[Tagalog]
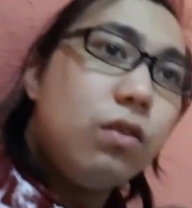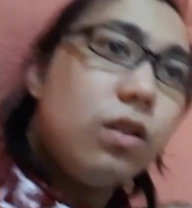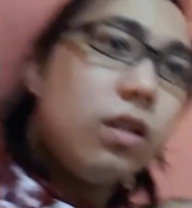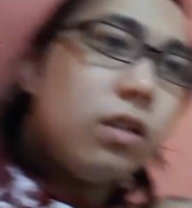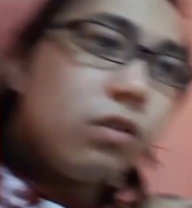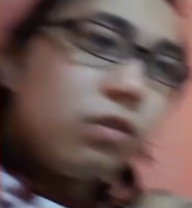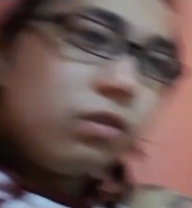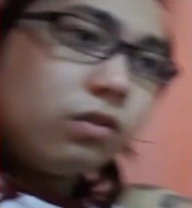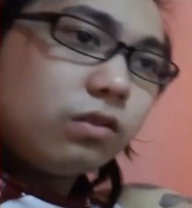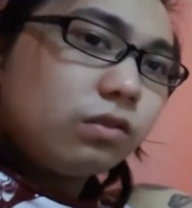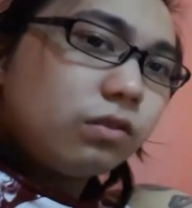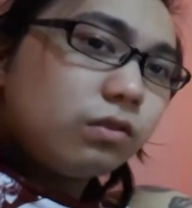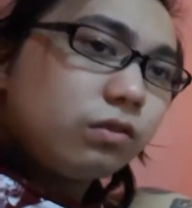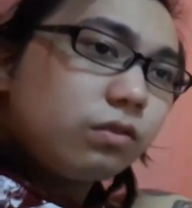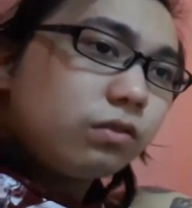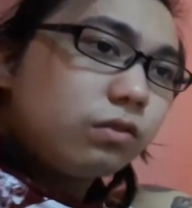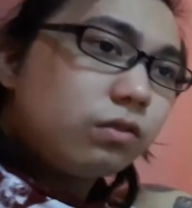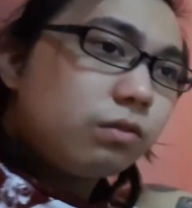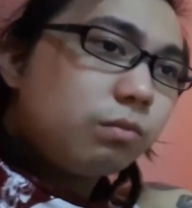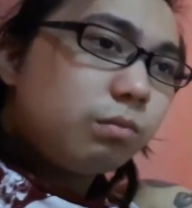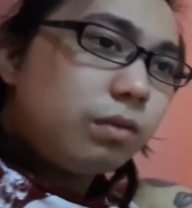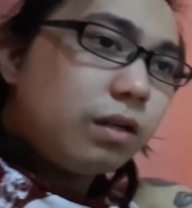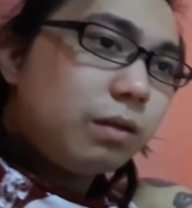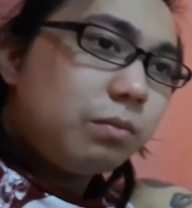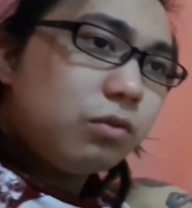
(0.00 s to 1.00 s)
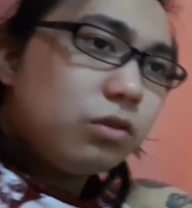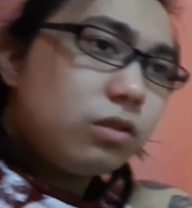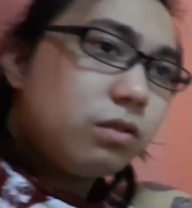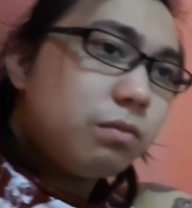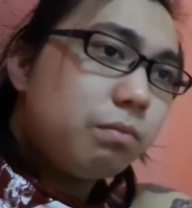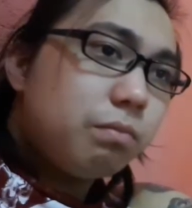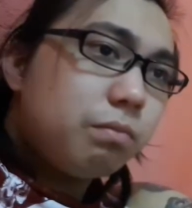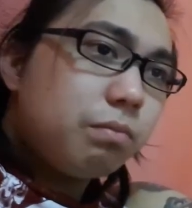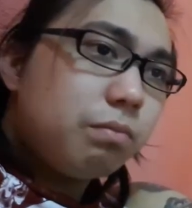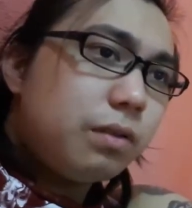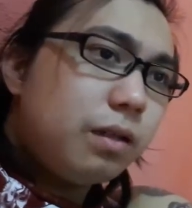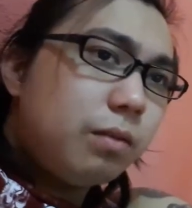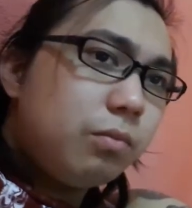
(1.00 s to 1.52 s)
nung ano? Paabot,
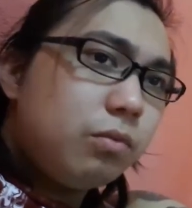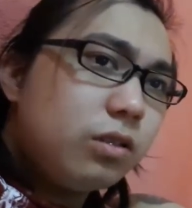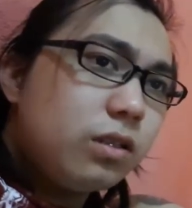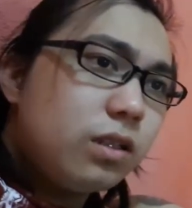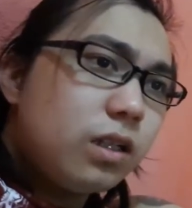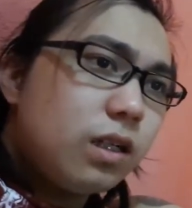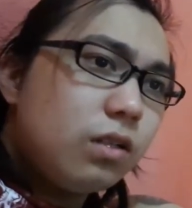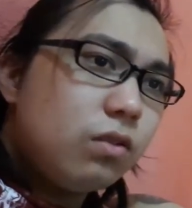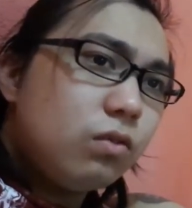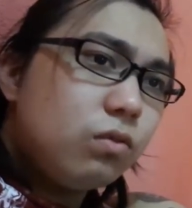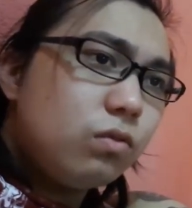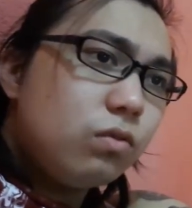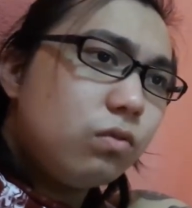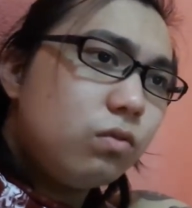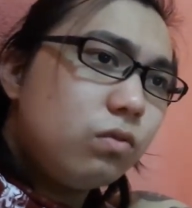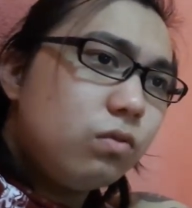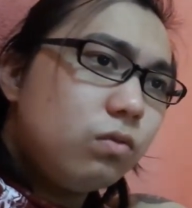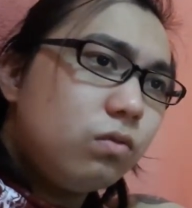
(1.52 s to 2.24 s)
paabot nga nung...